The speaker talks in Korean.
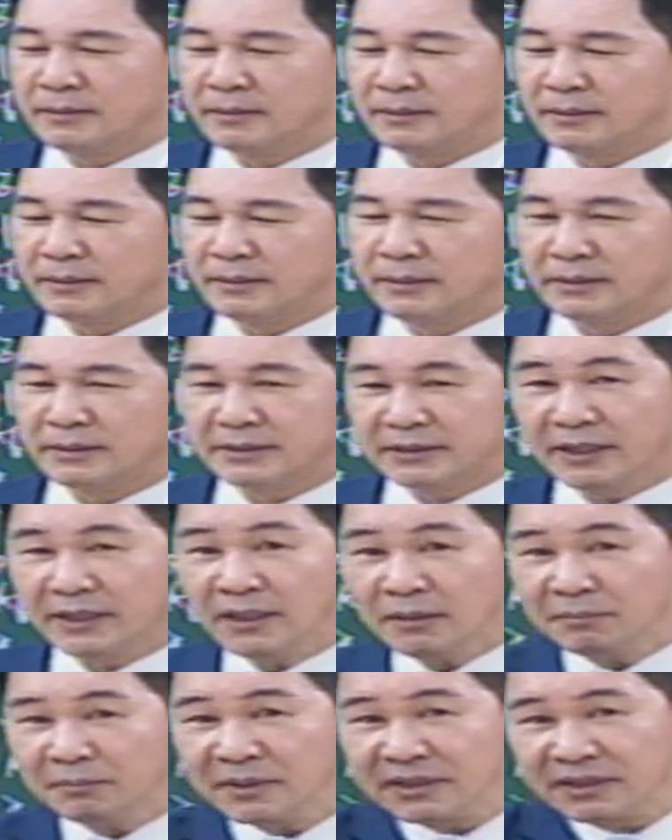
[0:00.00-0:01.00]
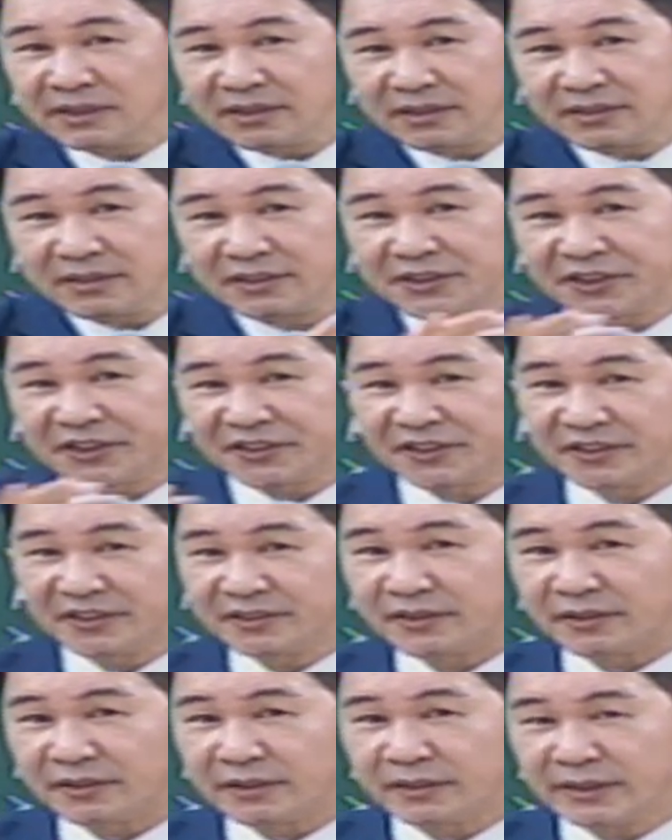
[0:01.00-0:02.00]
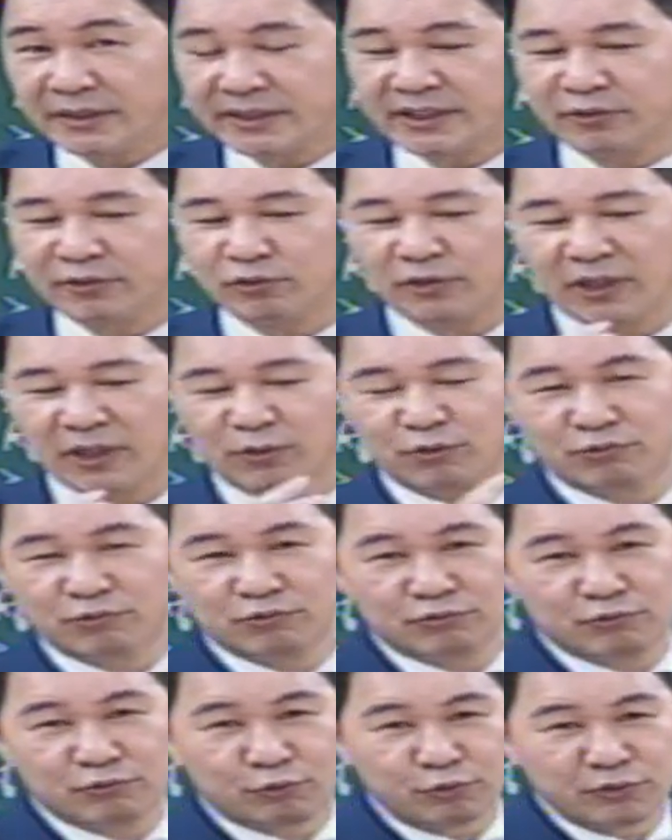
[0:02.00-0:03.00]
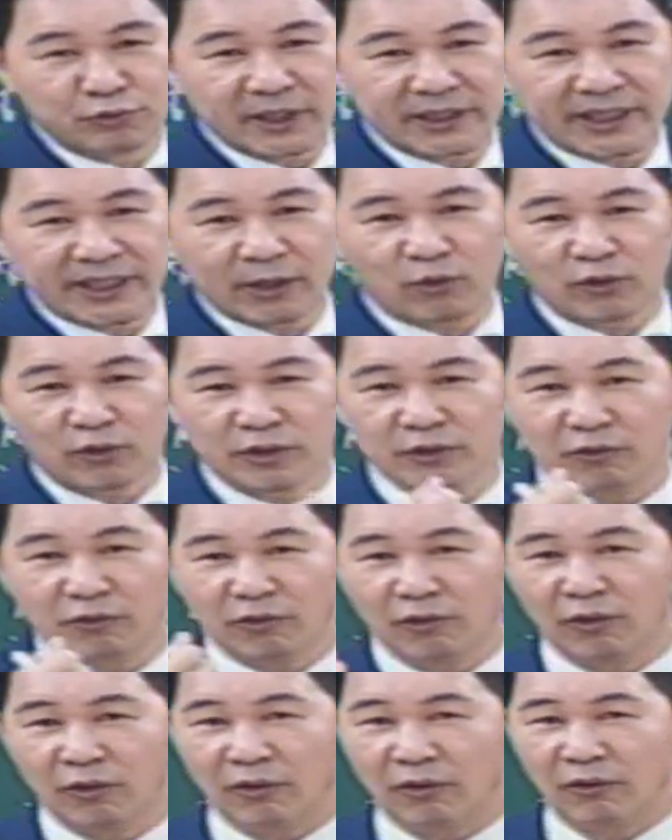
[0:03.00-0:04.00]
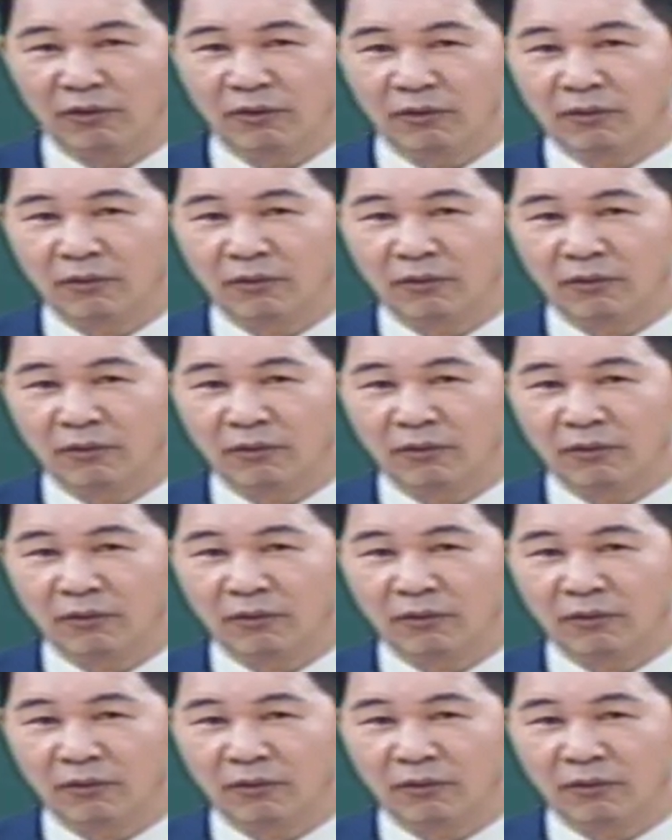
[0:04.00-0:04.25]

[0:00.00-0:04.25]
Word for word: 어, 젊은 청년들, 이 친구들 군대에 데리고 오려고